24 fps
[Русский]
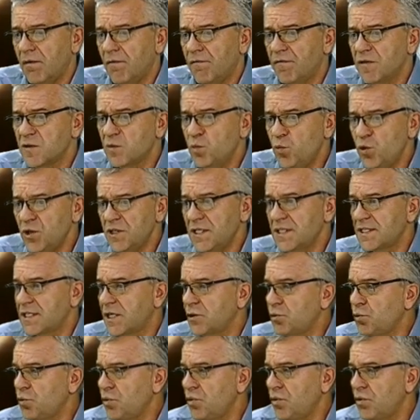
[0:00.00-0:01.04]
возможность,
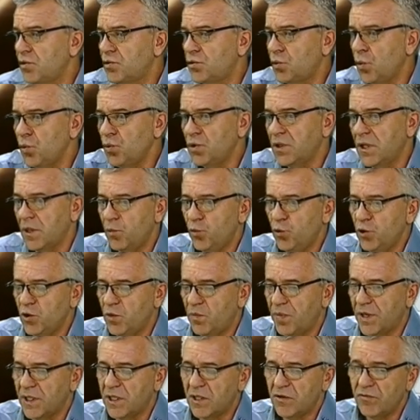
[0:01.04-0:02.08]
которую трудно будет
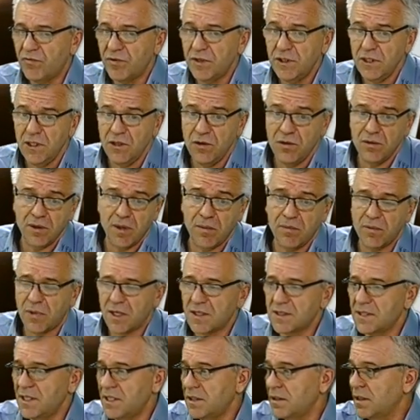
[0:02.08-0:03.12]
предотвратить, там
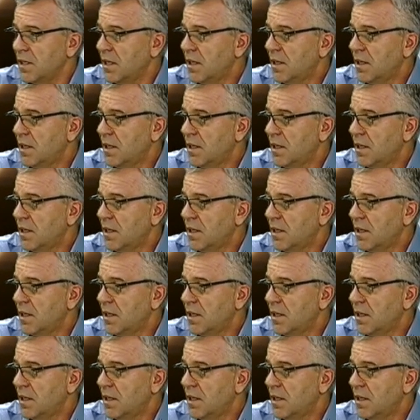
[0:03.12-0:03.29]
раздать